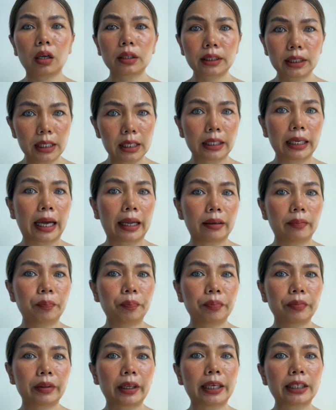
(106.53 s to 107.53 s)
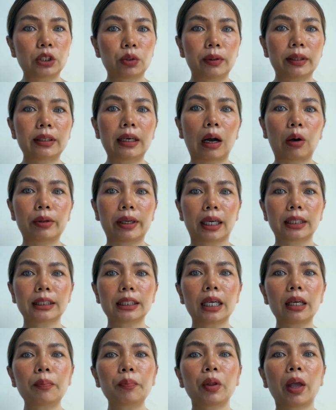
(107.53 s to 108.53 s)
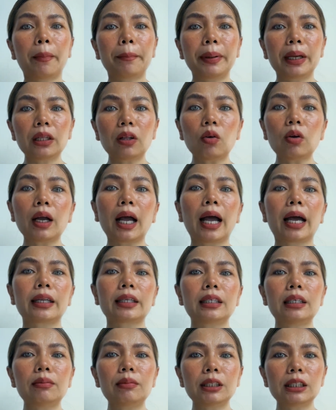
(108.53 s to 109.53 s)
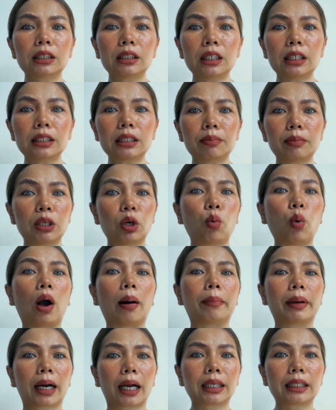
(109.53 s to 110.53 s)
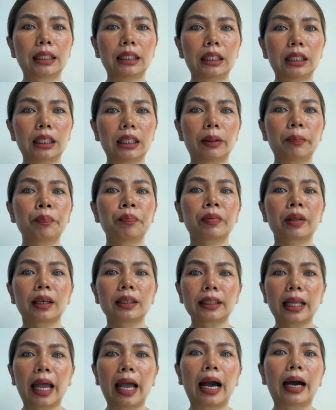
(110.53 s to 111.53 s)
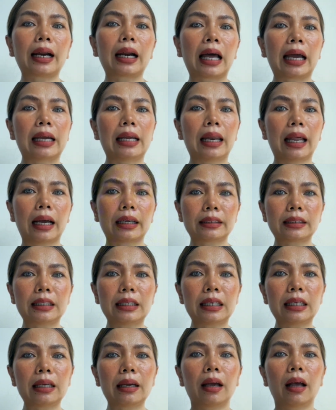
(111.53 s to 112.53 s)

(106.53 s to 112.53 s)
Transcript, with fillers: สิ่งนั้นในชีวิตเราอย่างเช่นพี่ต้องการที่มีที่จะมีความรักดีๆแต่อะไรล่ะที่